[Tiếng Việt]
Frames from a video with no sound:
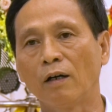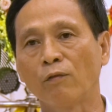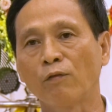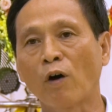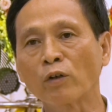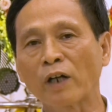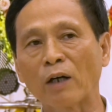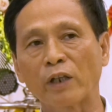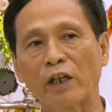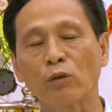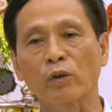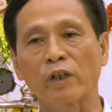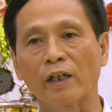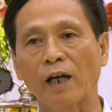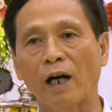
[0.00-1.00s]
phong trào thể
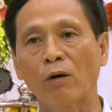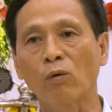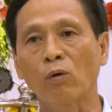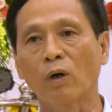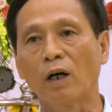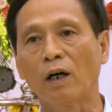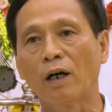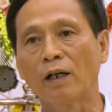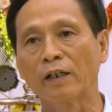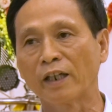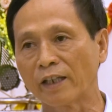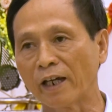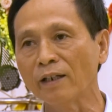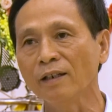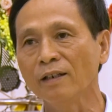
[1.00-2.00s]
dục thể thao của
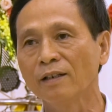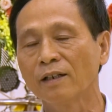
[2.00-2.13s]
nhân dân